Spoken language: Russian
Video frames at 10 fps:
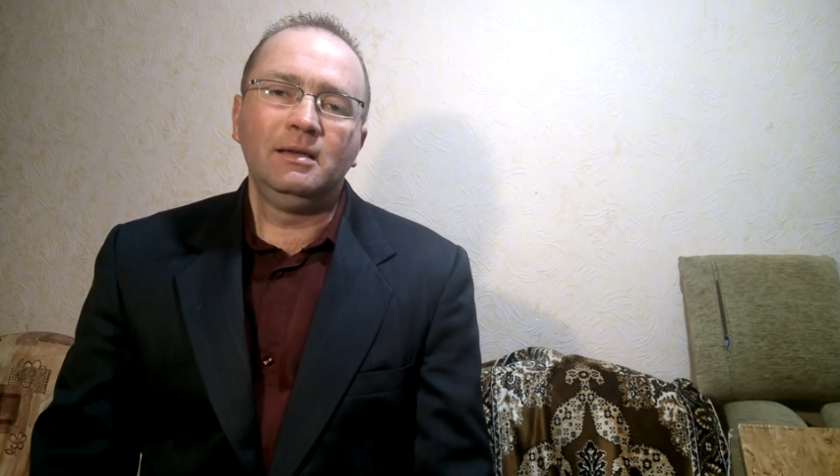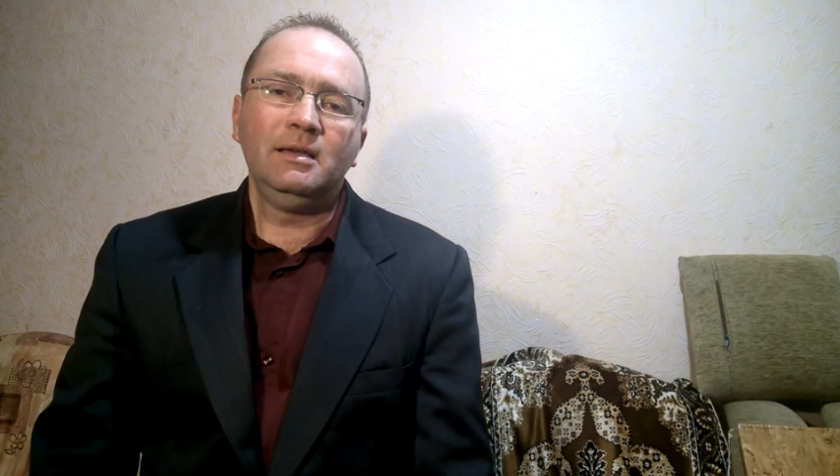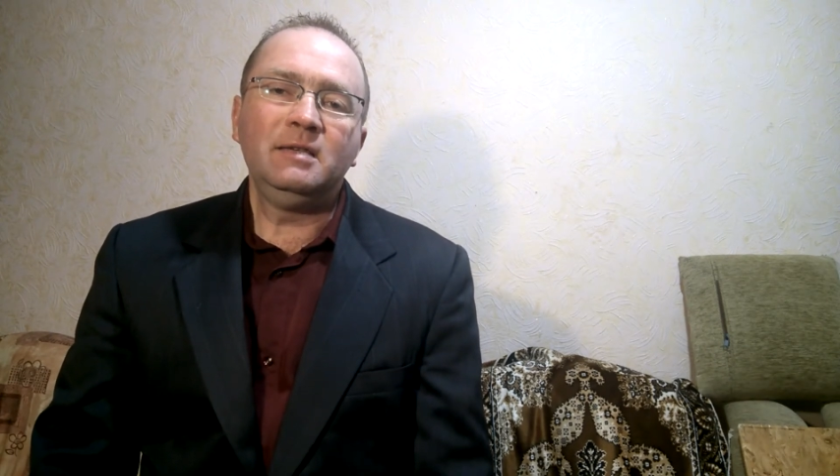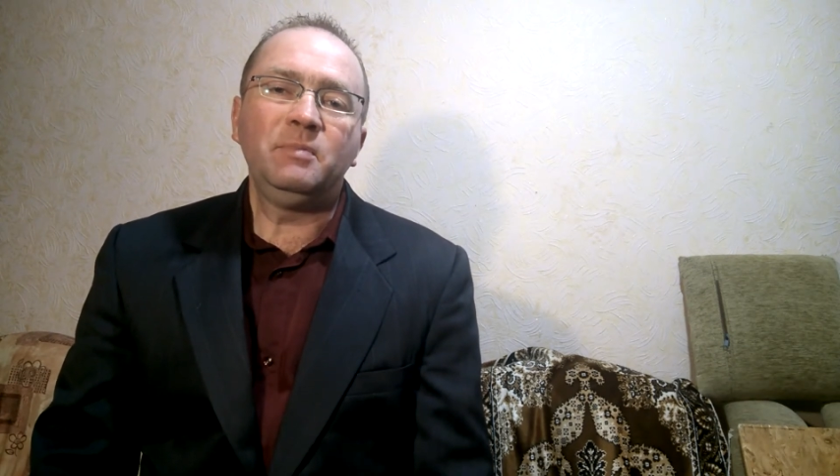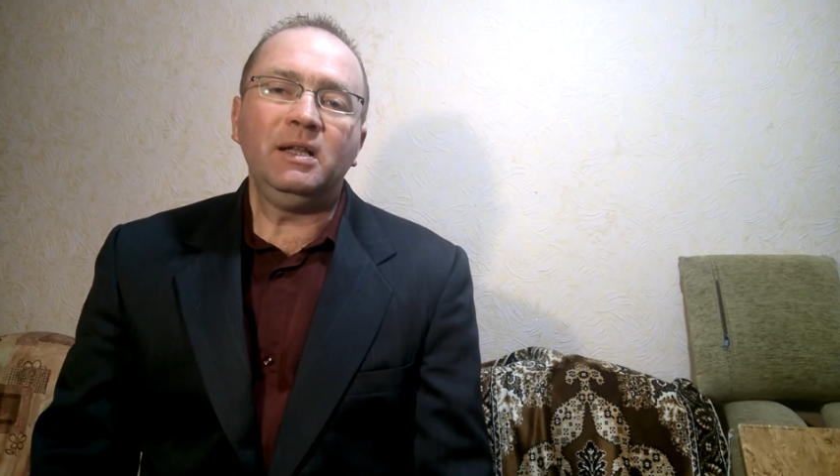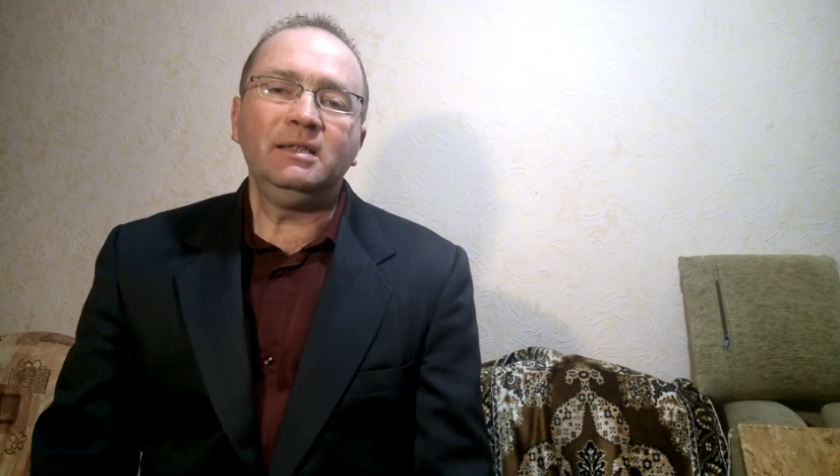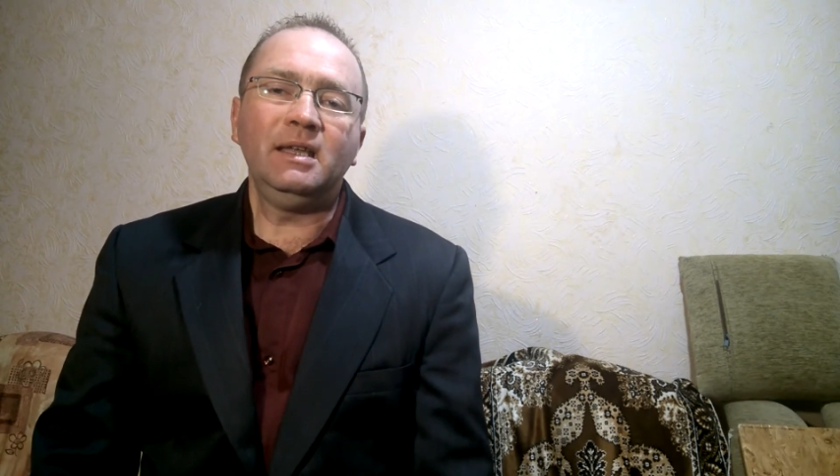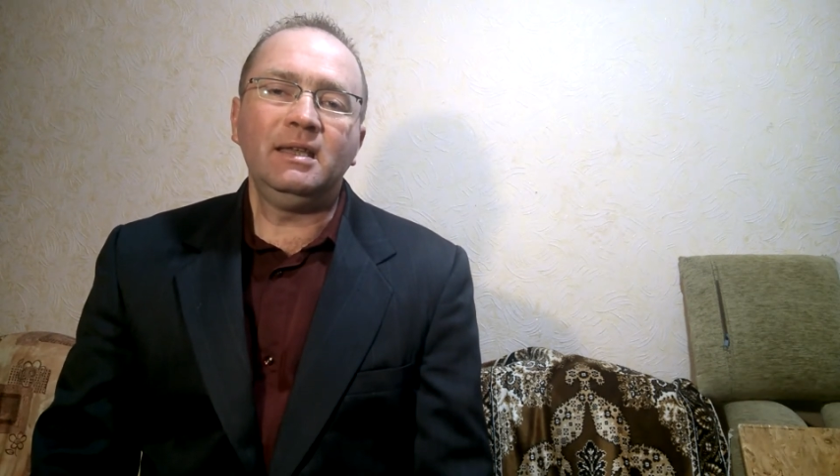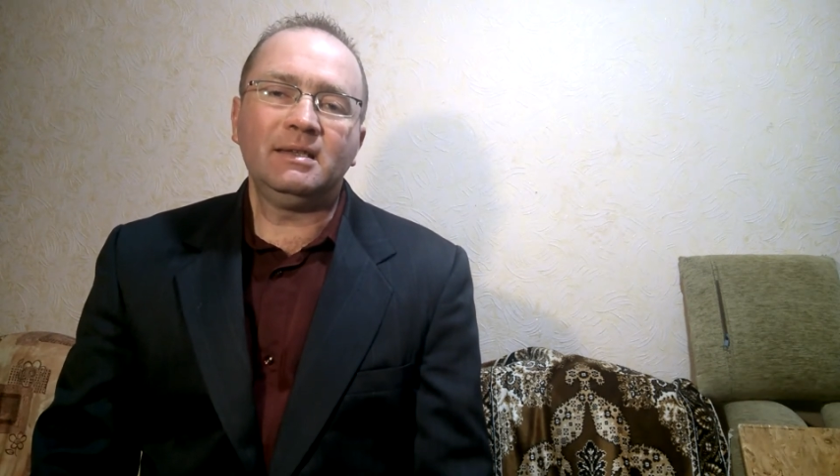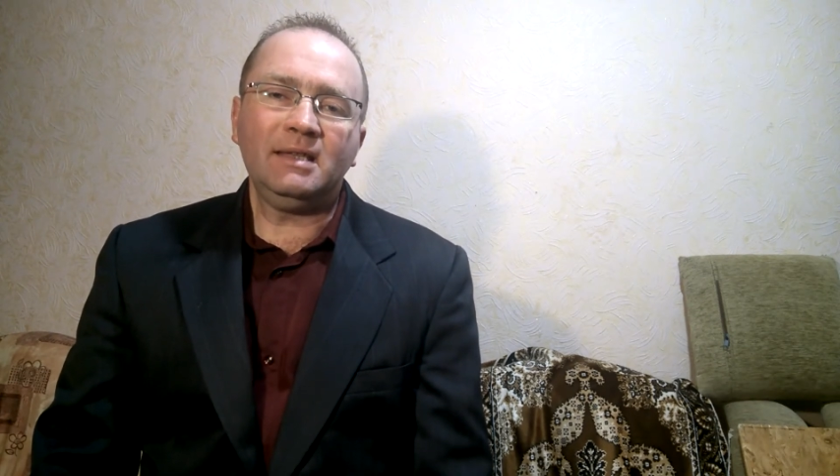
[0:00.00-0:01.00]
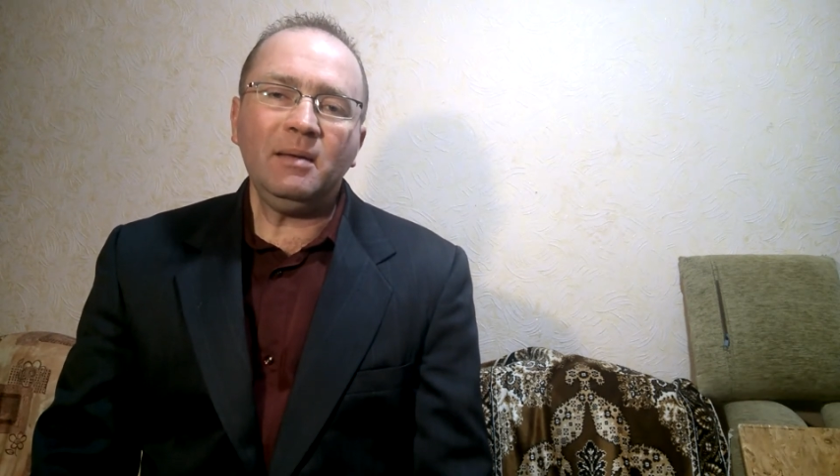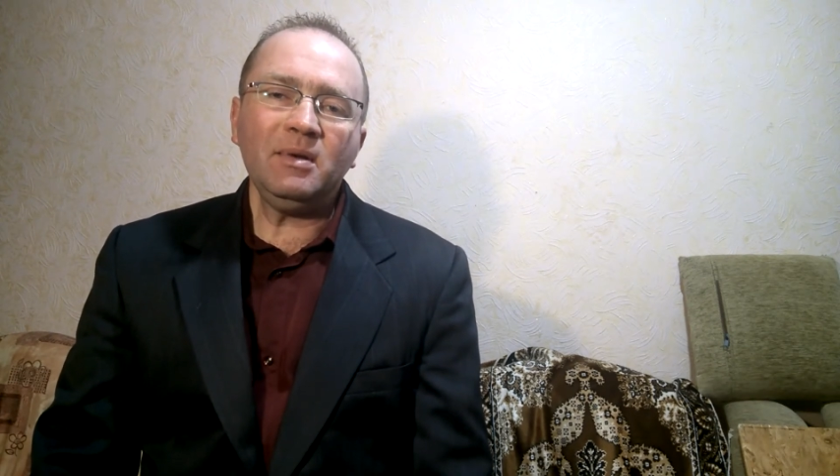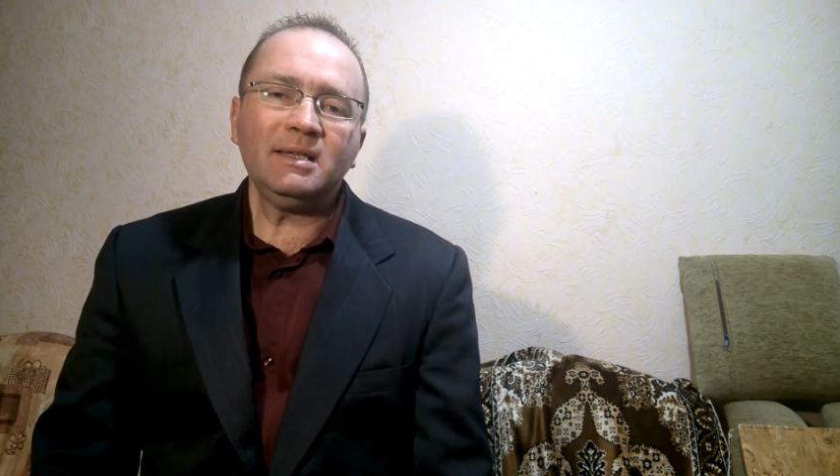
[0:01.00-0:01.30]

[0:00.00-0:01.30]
исполнение самых